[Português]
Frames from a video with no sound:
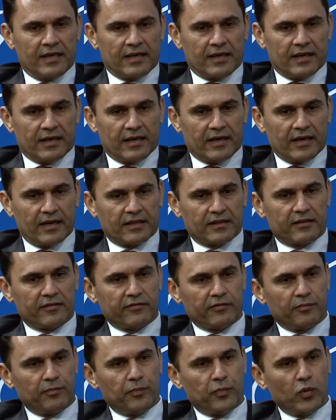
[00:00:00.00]
é,
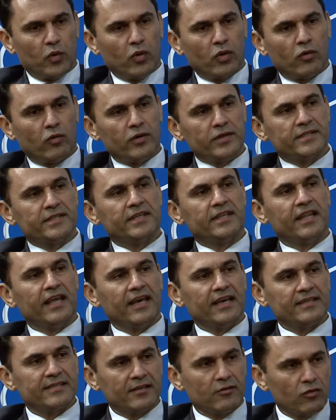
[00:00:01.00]
por
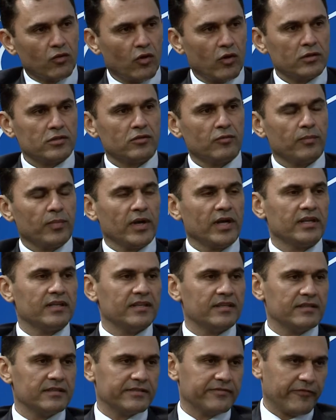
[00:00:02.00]
coincidência, o nosso plano de
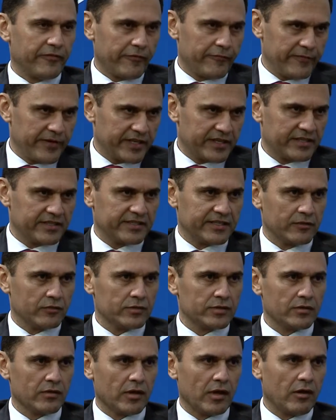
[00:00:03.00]
desenvolvimento
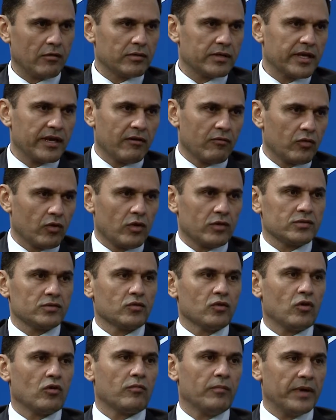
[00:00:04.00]
institucional, que é o nosso
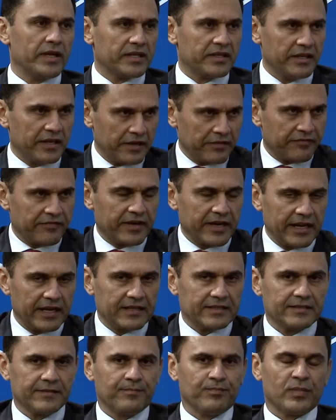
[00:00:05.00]
documento de
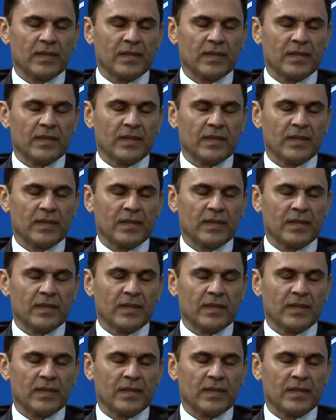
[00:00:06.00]
referência,